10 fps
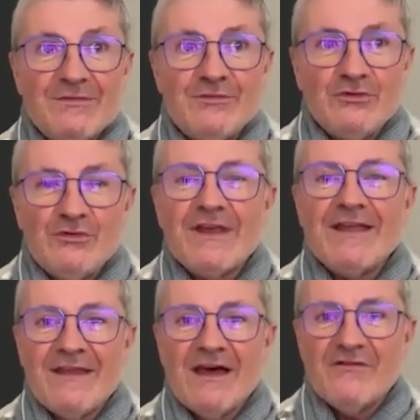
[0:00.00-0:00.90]
pour nous, ça a
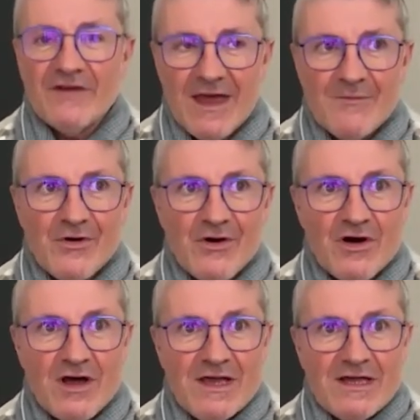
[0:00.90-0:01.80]
été un vrai
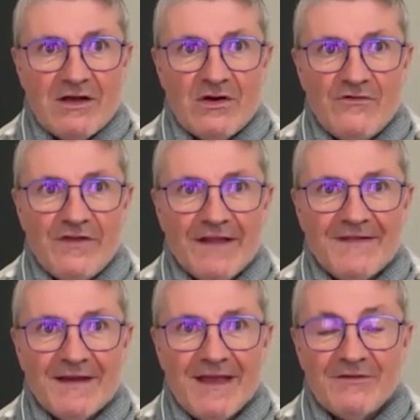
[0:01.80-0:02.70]
apport euh, Ville
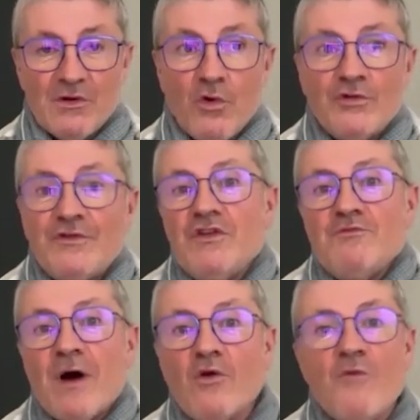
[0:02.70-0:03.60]
Internet, aussi
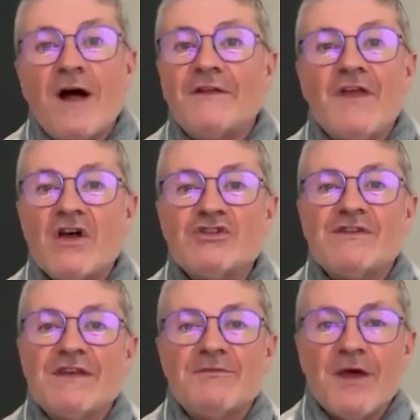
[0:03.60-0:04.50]
par le partage
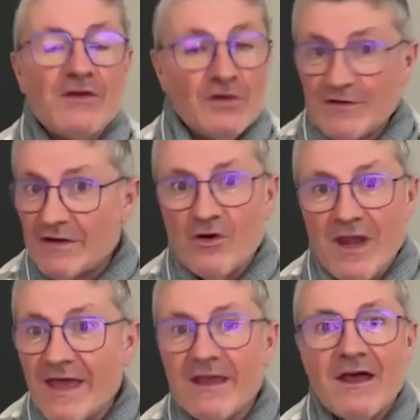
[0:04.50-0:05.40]
des expériences des
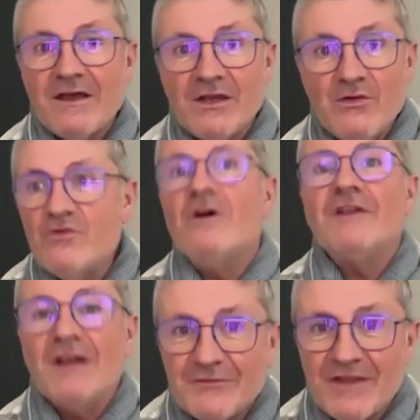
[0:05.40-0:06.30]
collègues Élu, hein, élus, hein, il
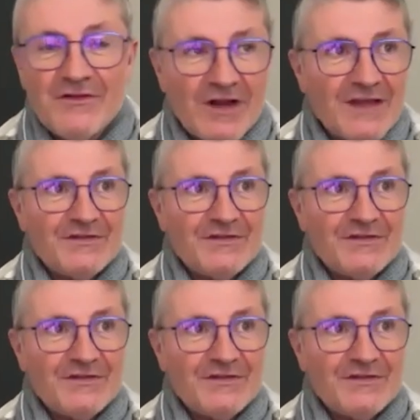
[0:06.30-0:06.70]
y en a peut-être dans la